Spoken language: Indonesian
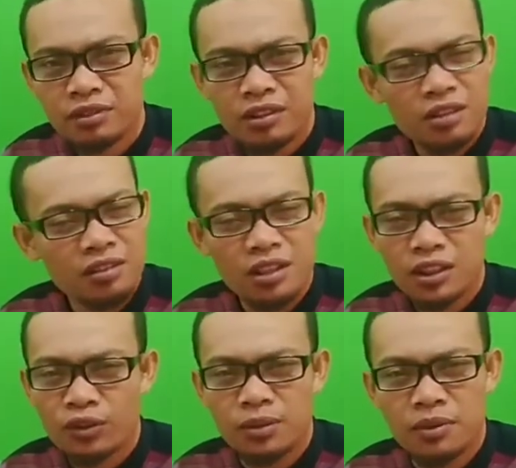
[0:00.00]
Saya tidak
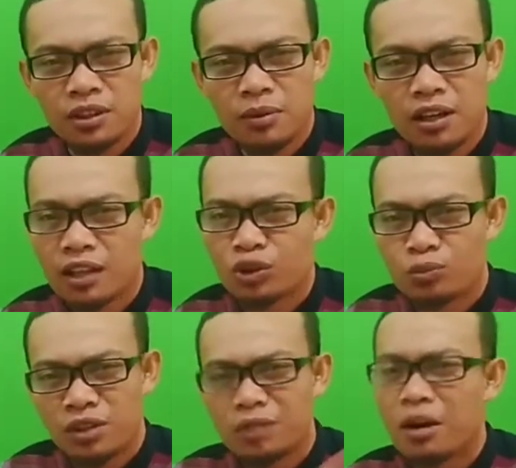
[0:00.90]
tahu teman-teman
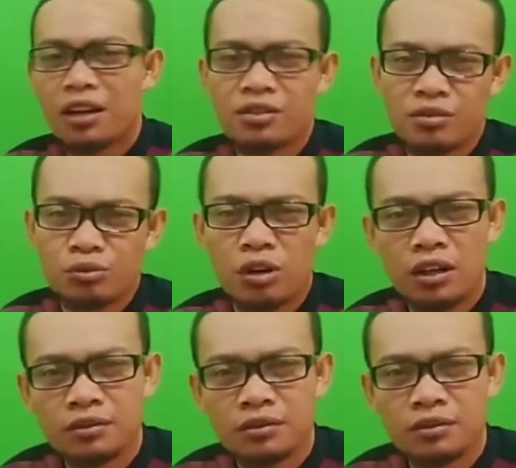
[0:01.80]
antum dari mana semua.